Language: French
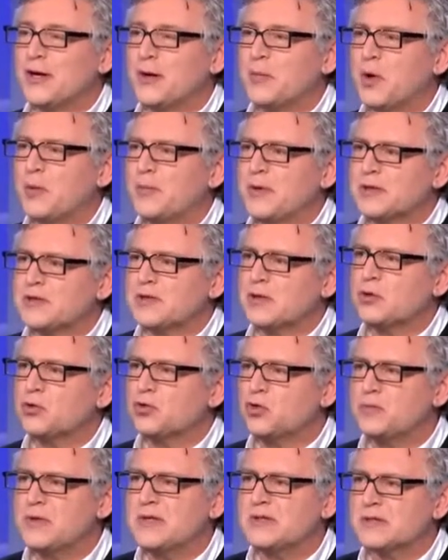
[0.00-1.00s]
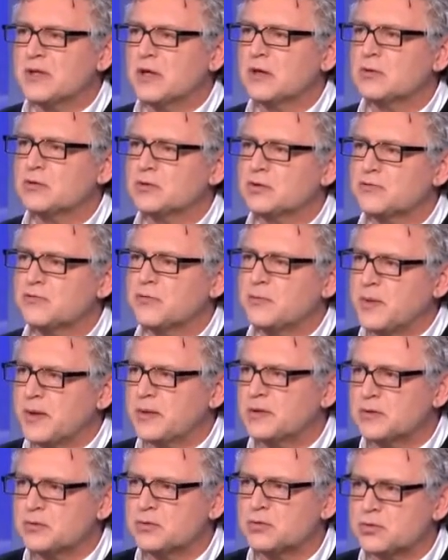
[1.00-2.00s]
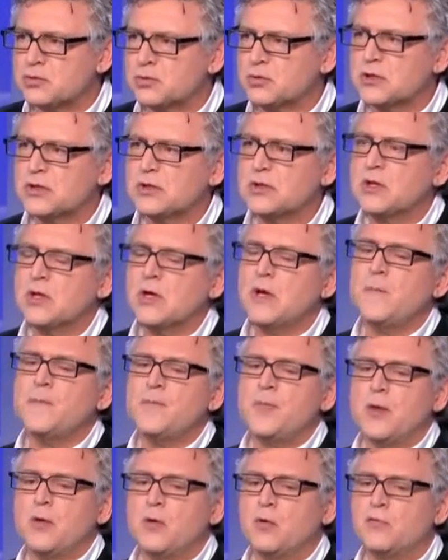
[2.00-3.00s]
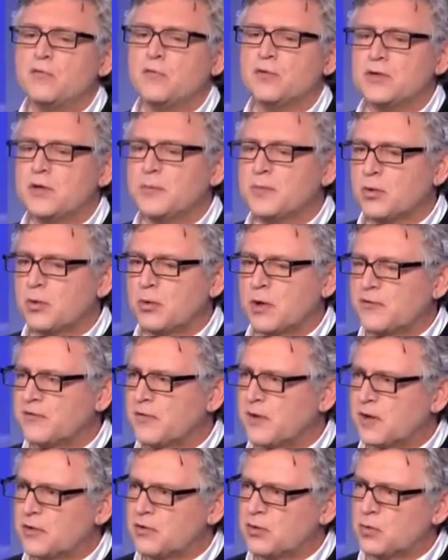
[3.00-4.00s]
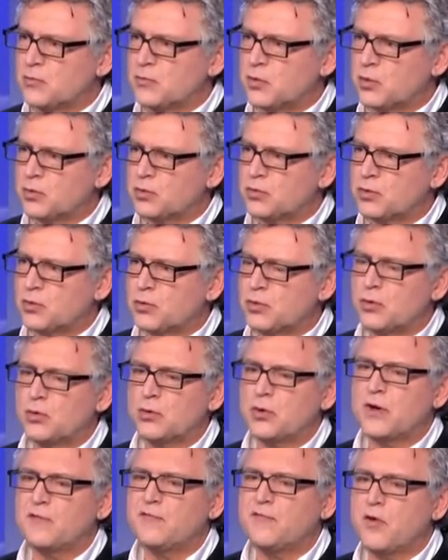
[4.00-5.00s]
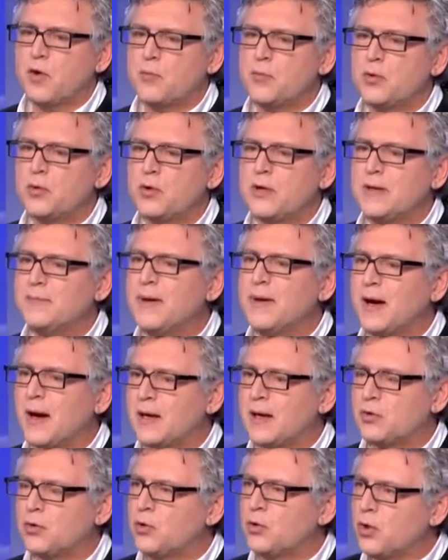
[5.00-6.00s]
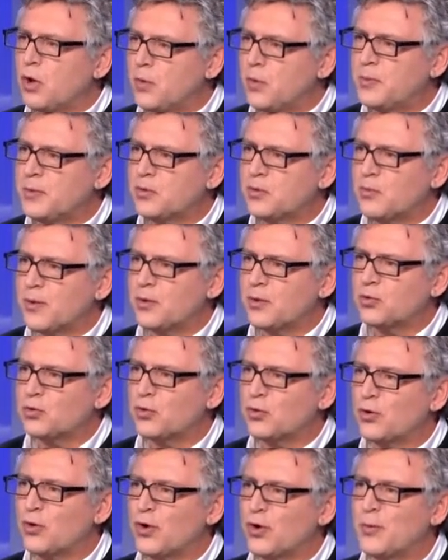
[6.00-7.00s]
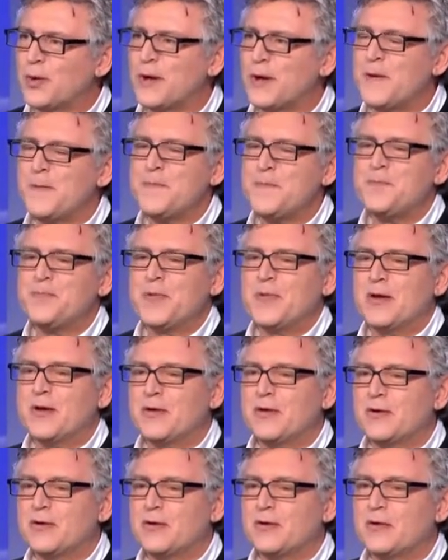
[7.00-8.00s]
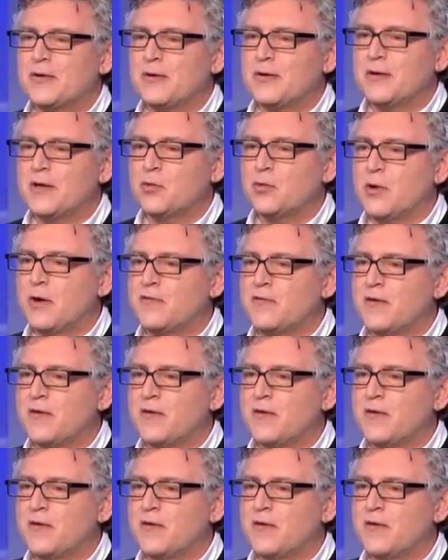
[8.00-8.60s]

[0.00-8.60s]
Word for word: La première, c'est qu'en 2005, quand j'ai fait partie de ceux qui ont voté pour le référendum contre euh, la formule libérale de l'Europe et non pas contre l'Europe, euh, il y a eu un,